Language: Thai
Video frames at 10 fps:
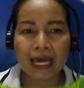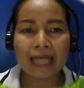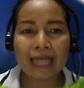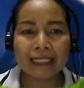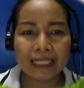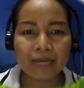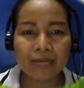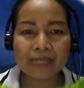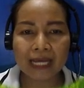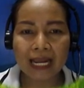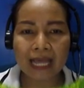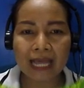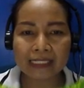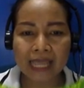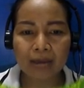การเทียบศัก
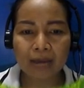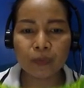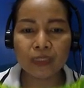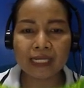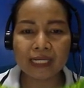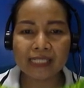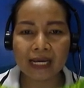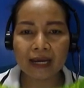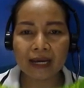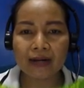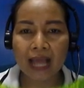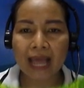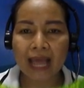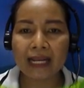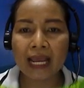ราชจากพุทธศัก
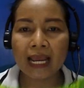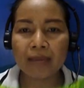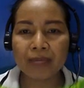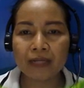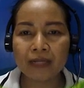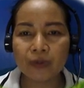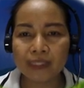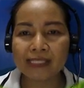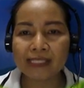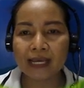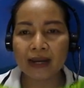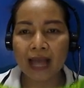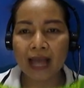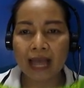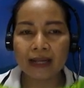ราช ให้เป็นคริสต์ศัก
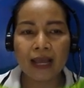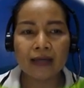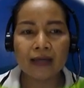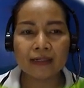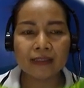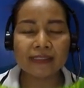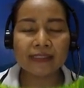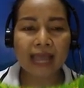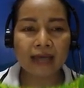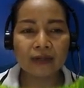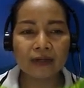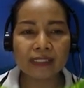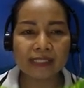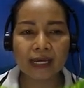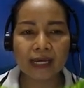ราช หรือจากคริ
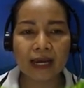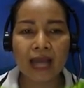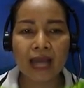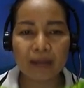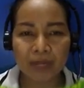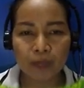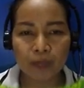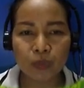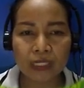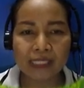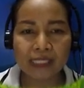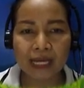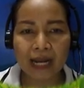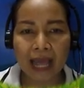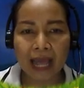สต์ศักราชเป็นพุทธศั
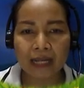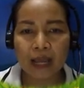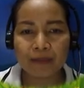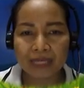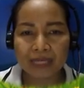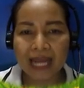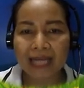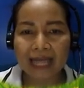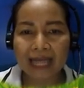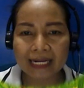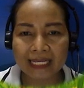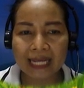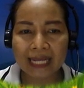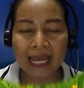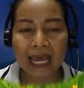กราชมีหลักดัง
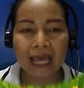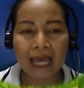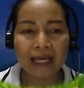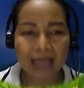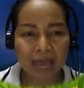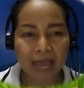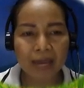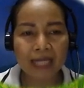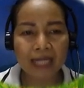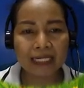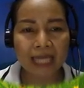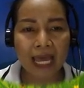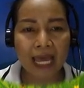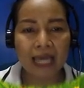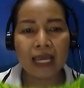นี้นะคะ ง่ายมากเลย
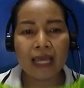ค่ะ